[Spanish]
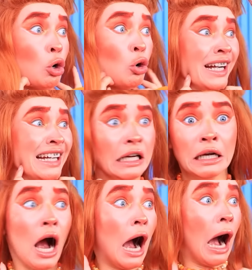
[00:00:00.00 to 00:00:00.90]
¿Por dónde
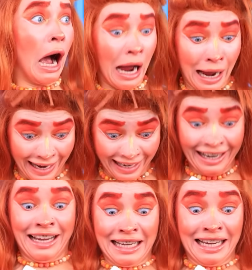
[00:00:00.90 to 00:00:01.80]
empezar?
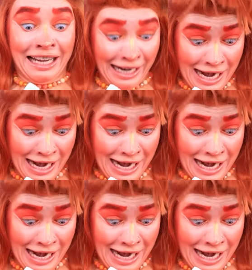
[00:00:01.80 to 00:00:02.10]
Claro,